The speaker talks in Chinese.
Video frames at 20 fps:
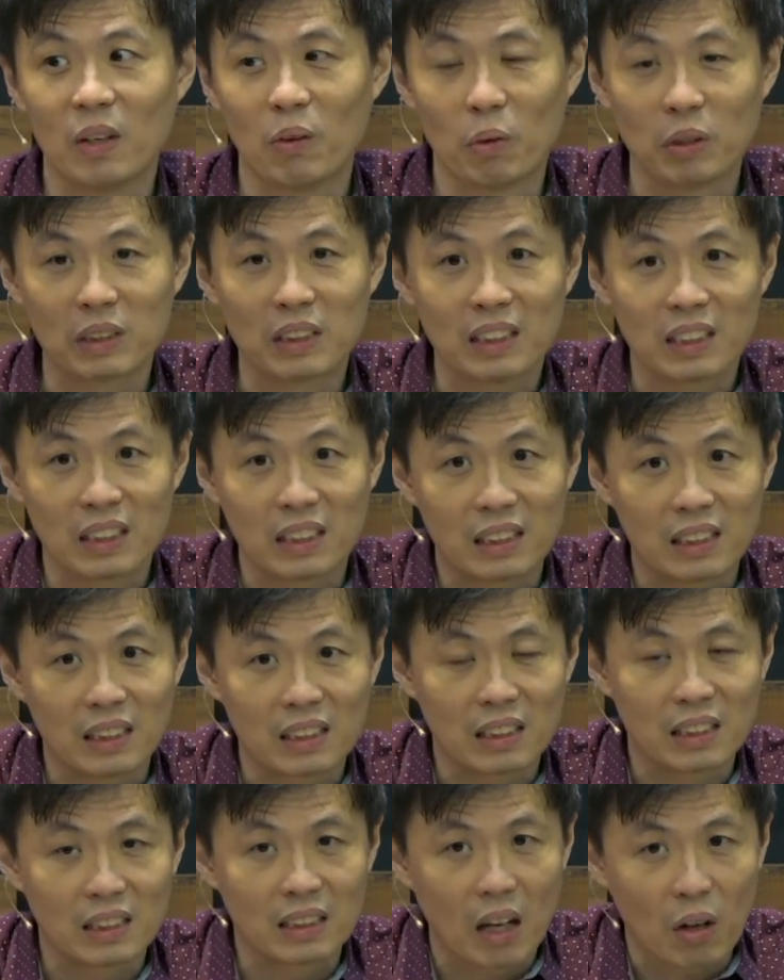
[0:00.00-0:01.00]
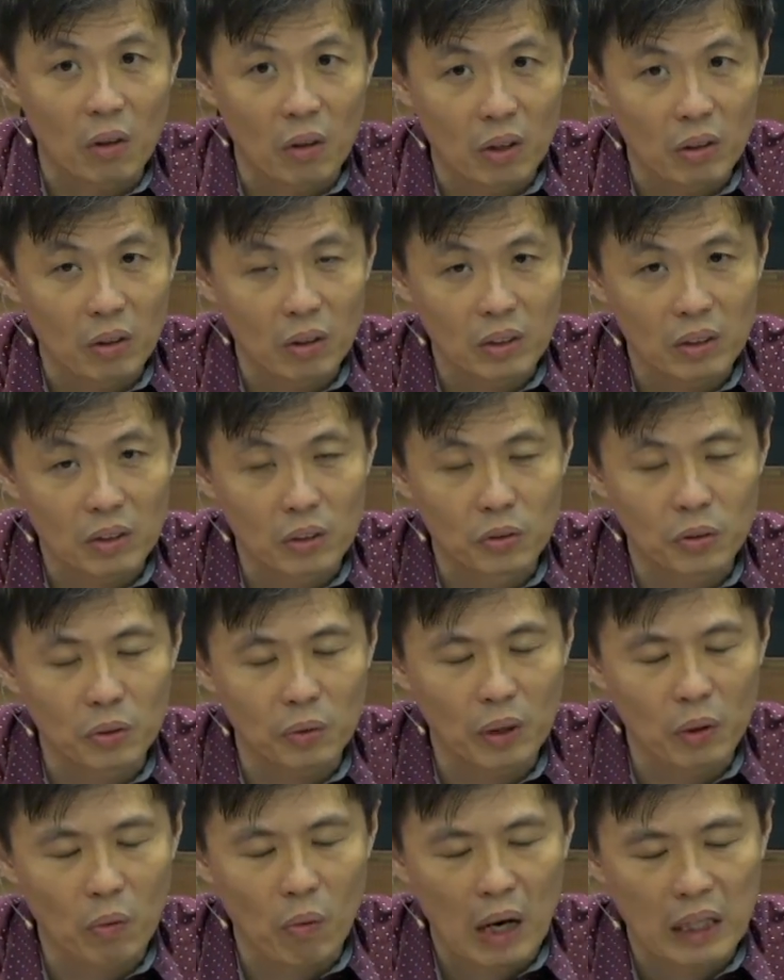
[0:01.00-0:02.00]
我是搞聚
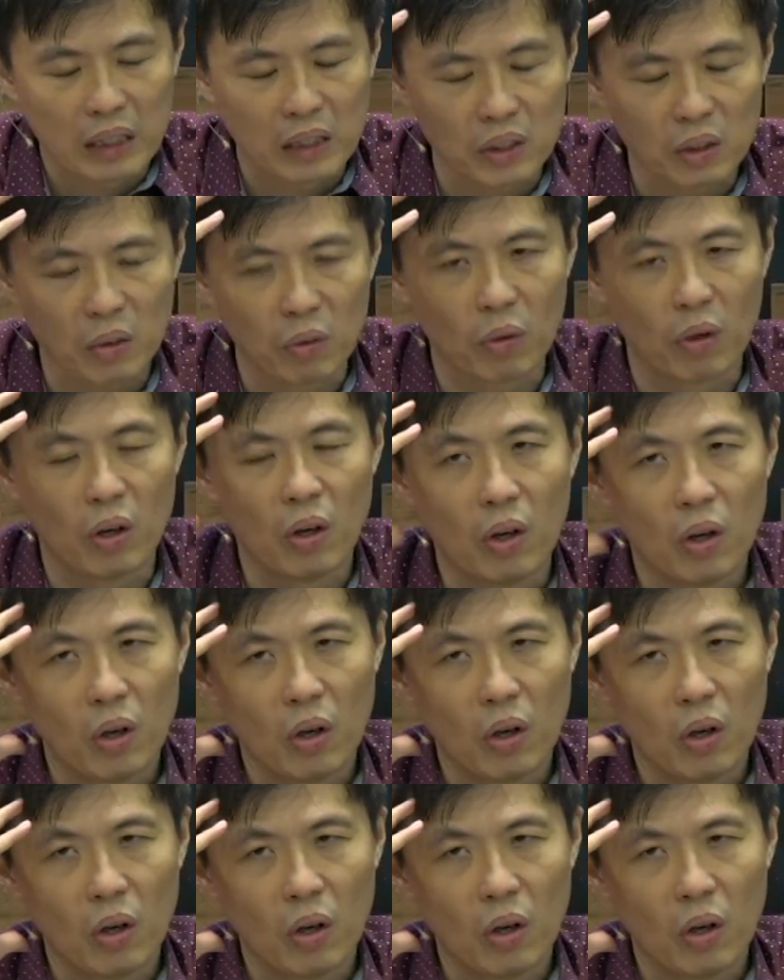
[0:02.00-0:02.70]
会完之后。